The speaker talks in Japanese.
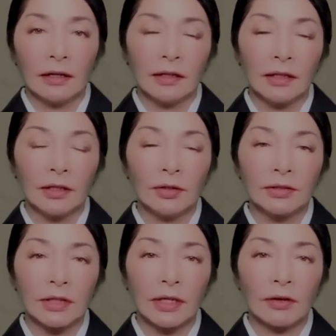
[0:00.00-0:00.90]
ひろし
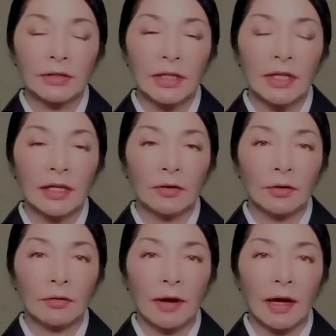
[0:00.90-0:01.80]
さんが幼い
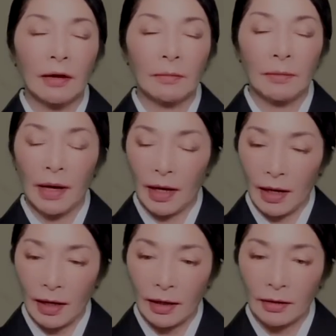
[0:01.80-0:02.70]
頃は
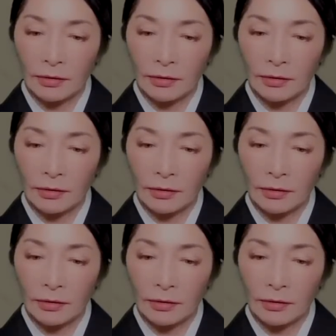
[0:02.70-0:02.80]
まあ